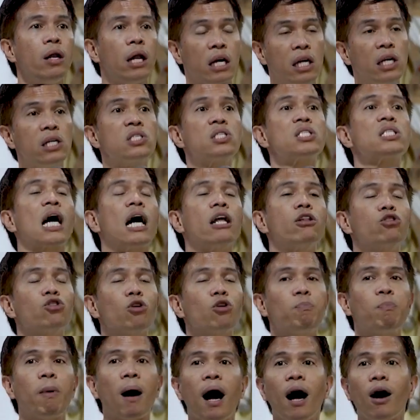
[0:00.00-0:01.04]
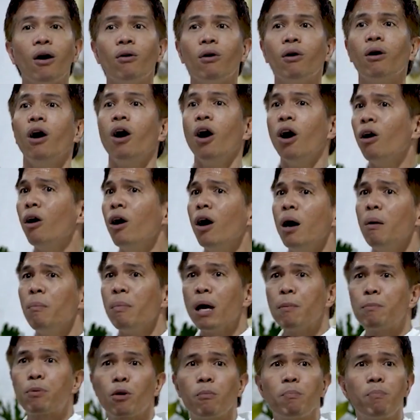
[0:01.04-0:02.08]
Naging santo pa ako. Oh,
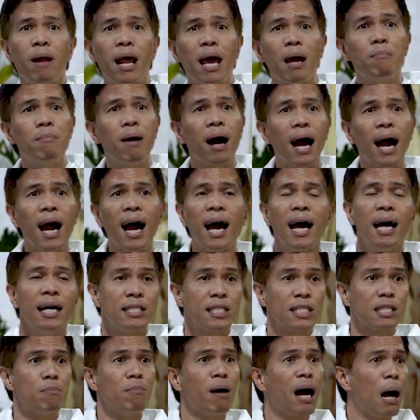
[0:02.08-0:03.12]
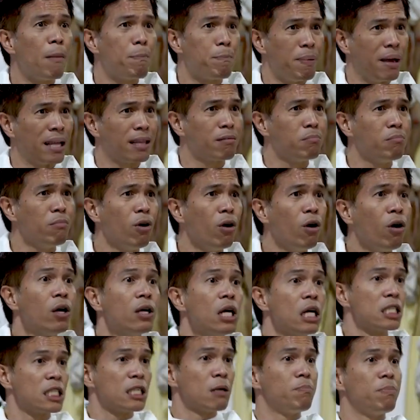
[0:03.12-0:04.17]
may problema ka sa mga pet mo.
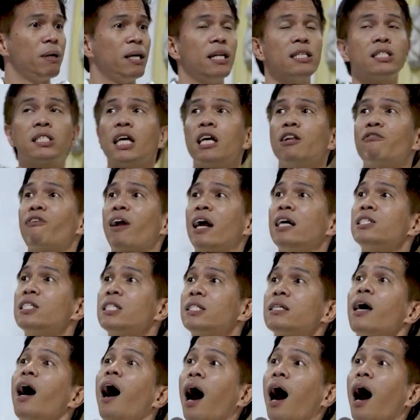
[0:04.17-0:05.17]
At sabi ni St. Francis,